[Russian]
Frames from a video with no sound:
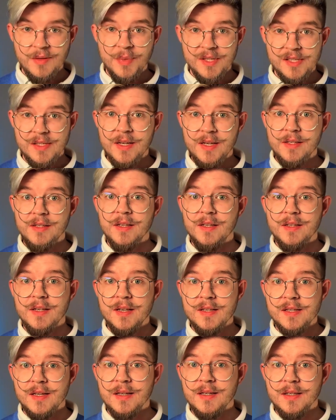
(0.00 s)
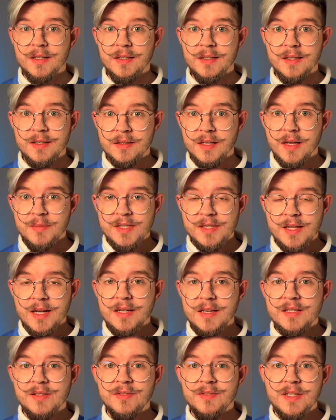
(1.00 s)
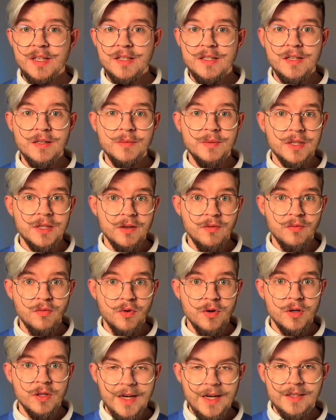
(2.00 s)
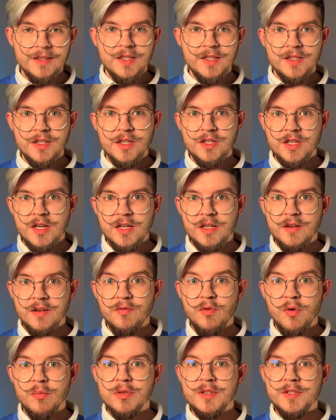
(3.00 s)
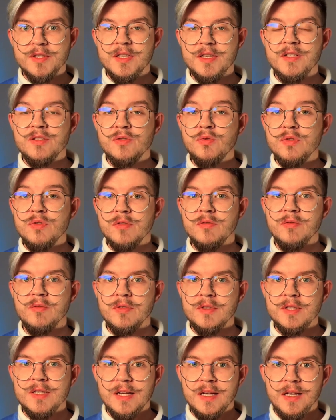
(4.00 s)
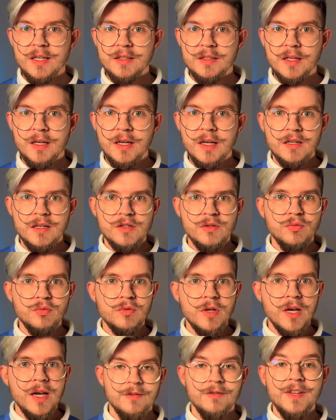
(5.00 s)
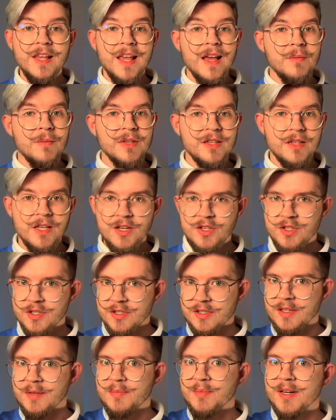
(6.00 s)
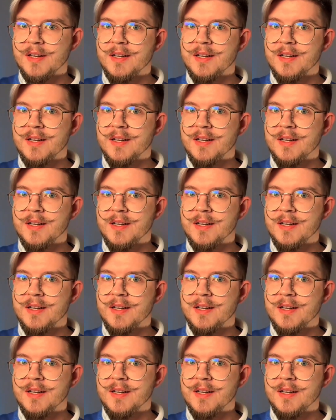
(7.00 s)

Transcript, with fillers: И за последние несколько лет мы стали свидетелями того, как достижения в области искусственного интеллекта растут в геометрической